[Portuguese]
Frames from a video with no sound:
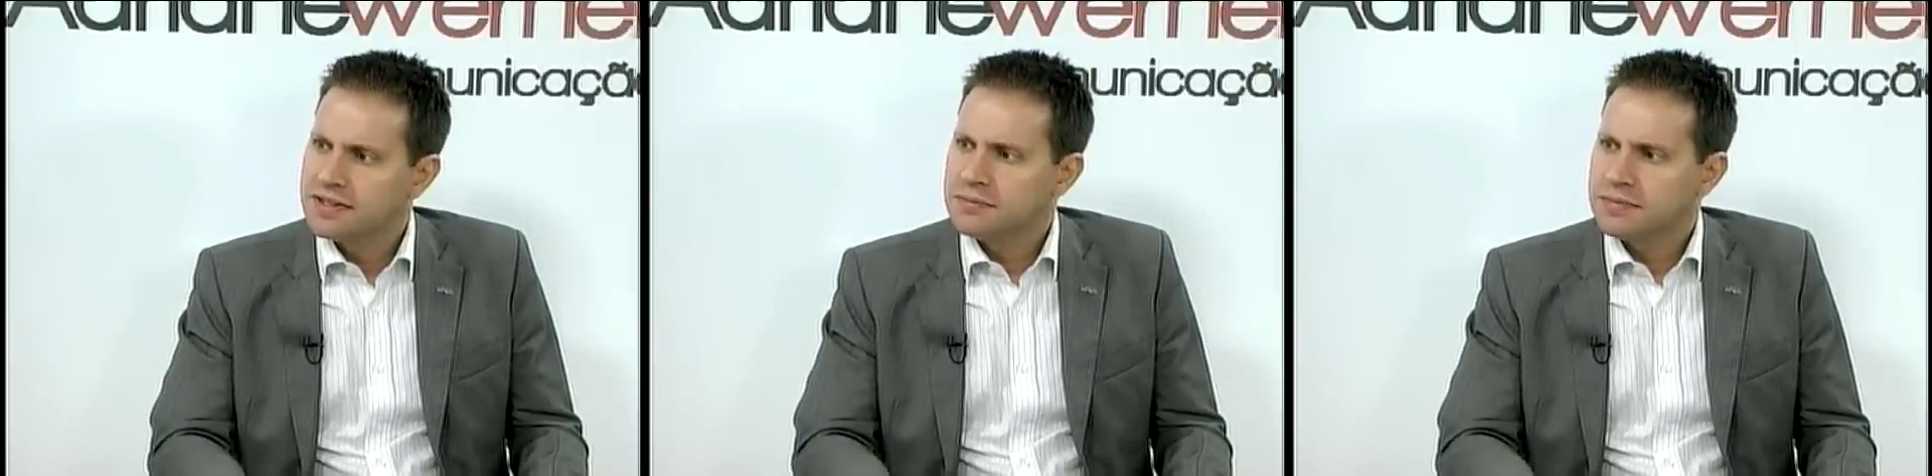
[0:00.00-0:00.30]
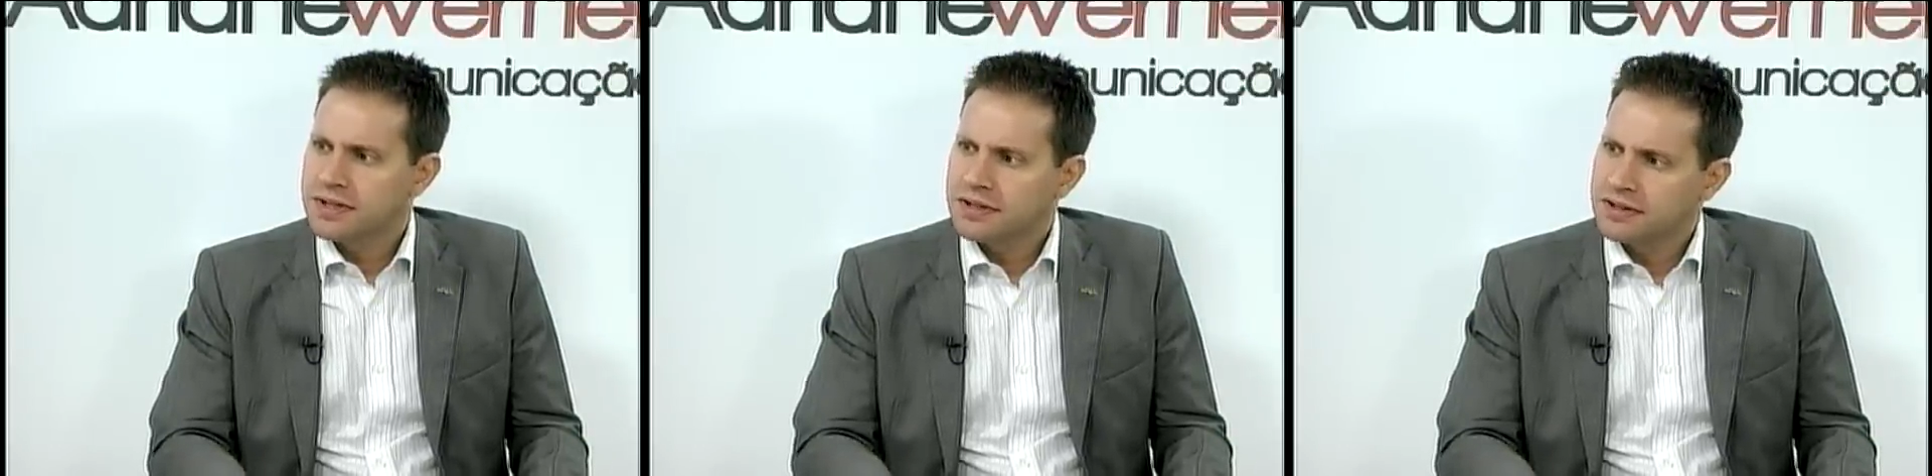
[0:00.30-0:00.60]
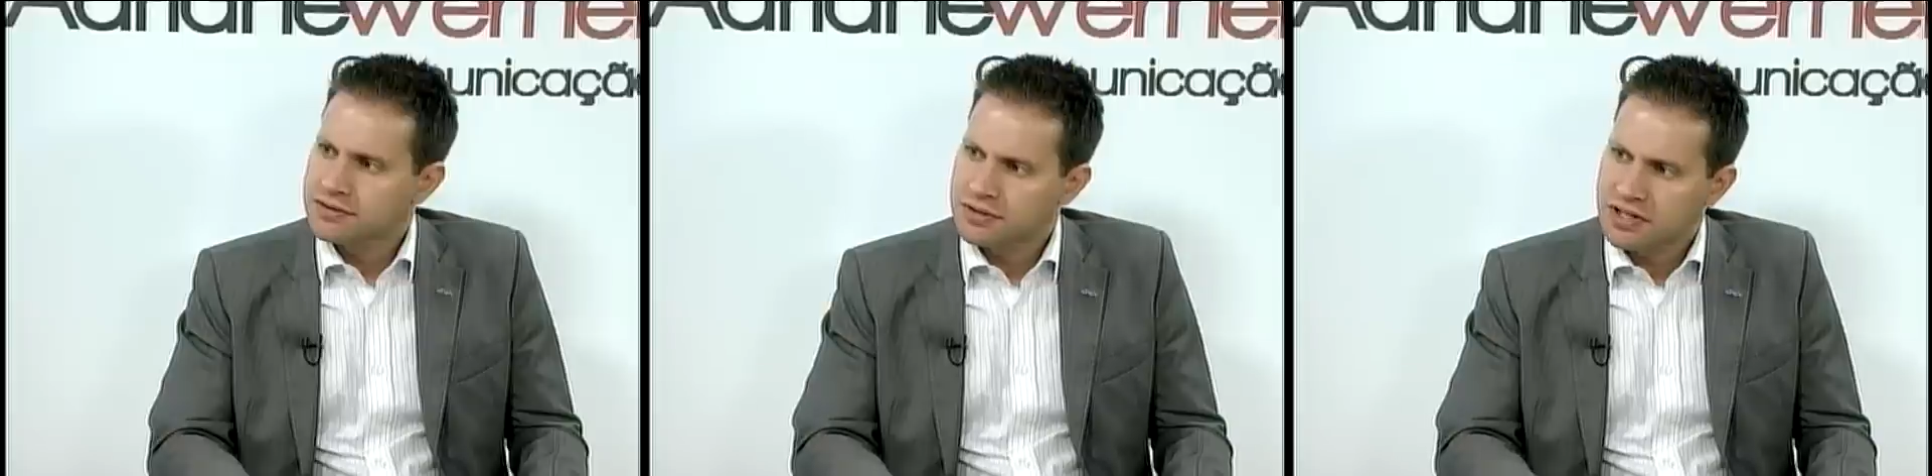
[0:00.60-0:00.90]
para
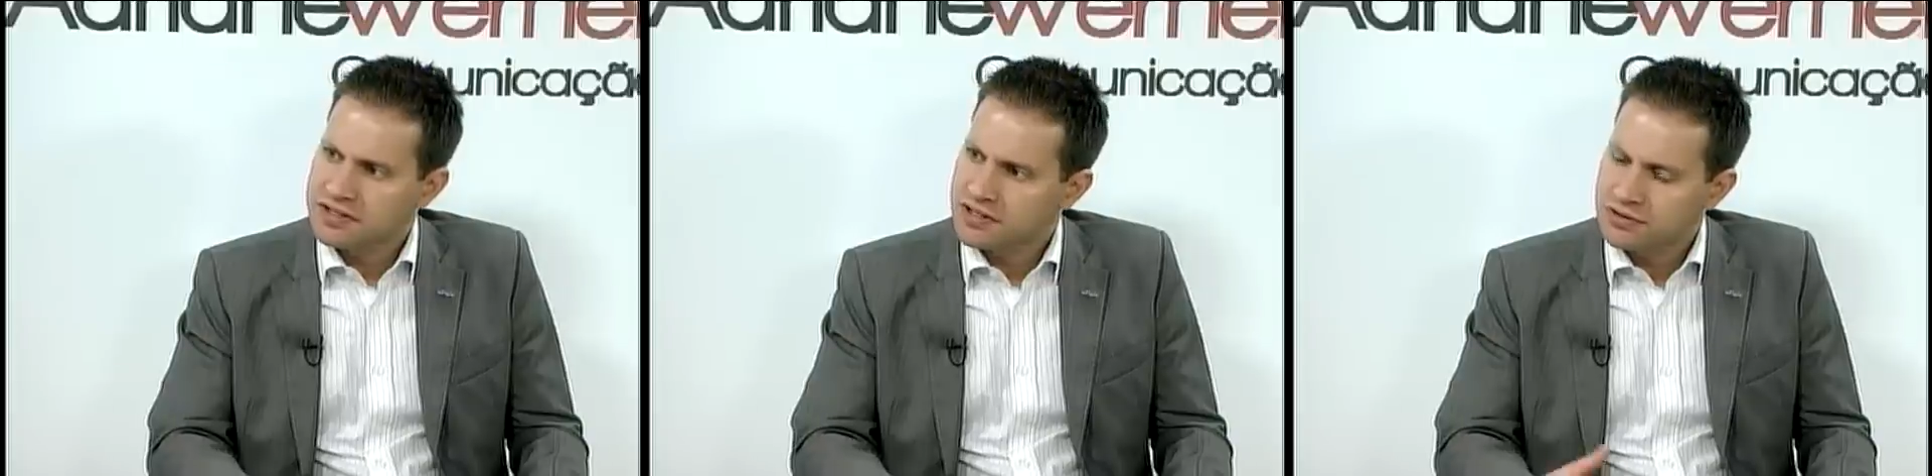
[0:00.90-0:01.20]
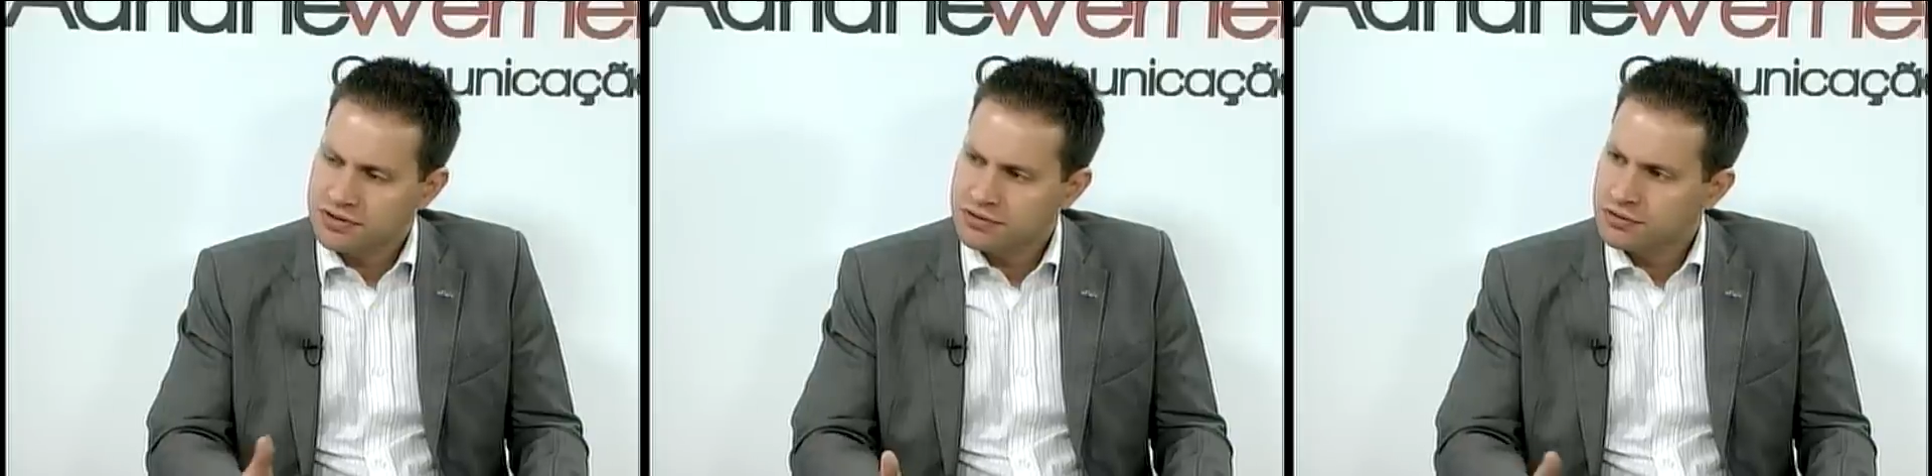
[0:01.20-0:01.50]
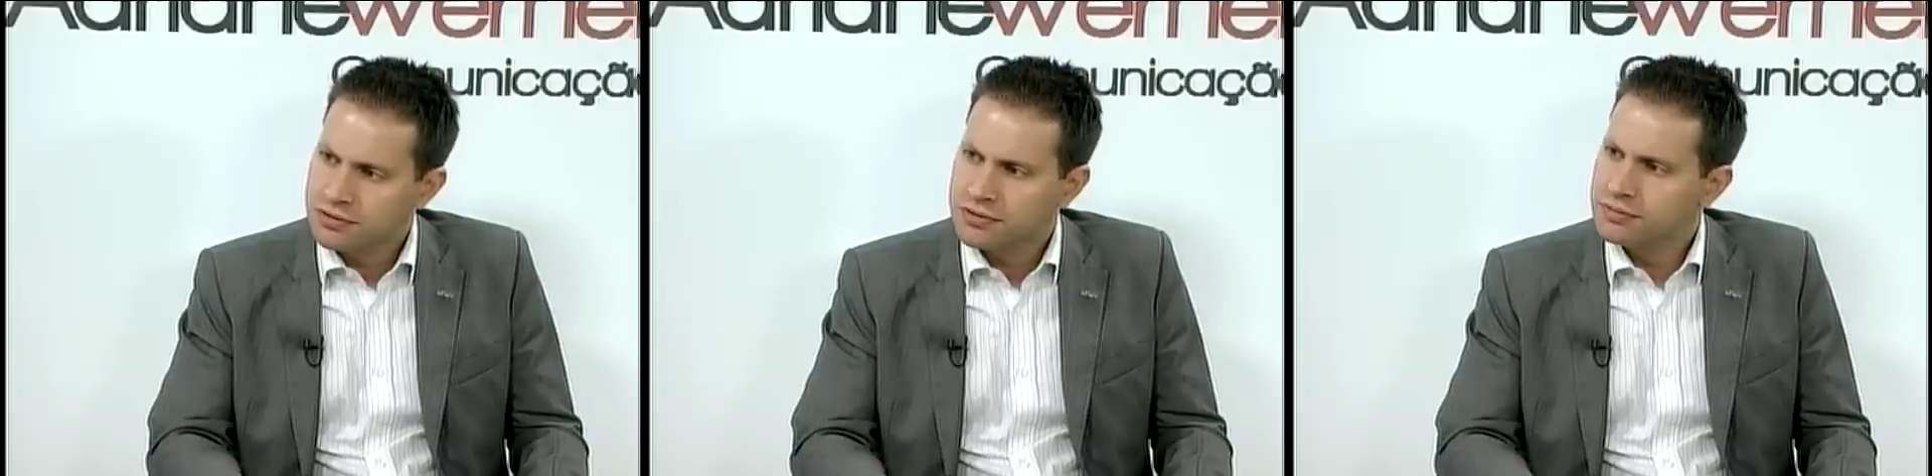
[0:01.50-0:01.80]
as organizações
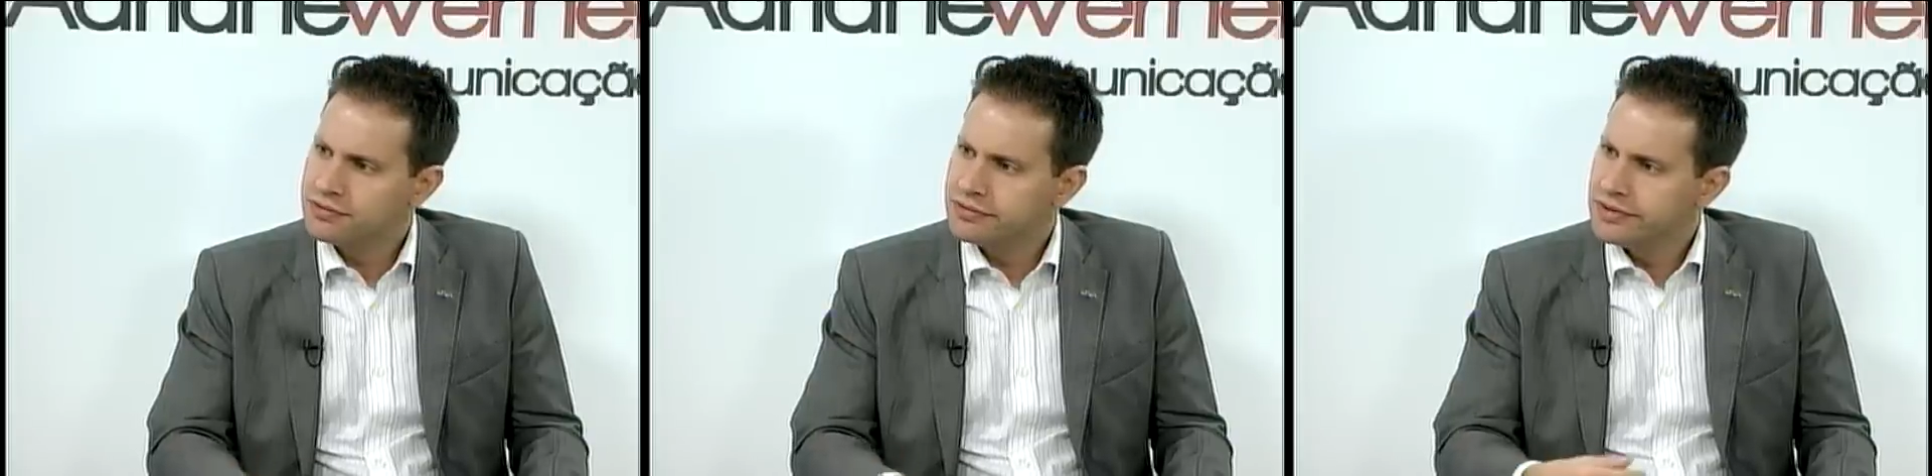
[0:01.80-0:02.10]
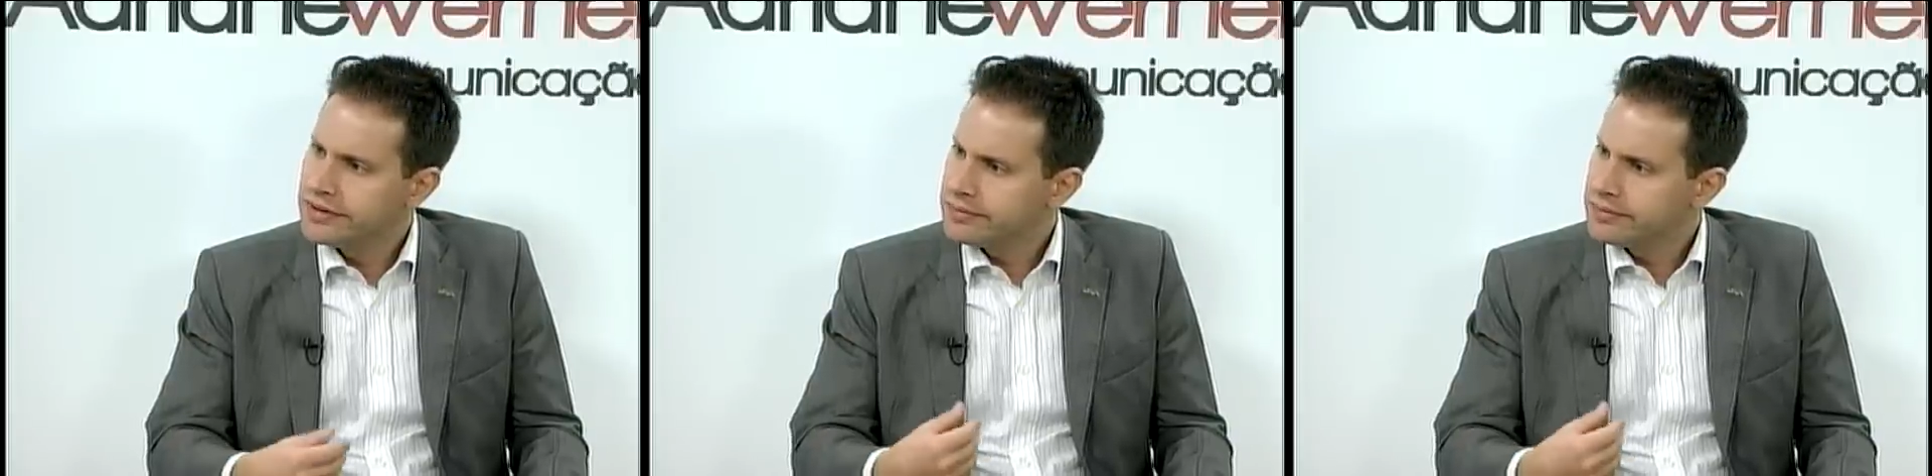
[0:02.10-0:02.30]
Globo,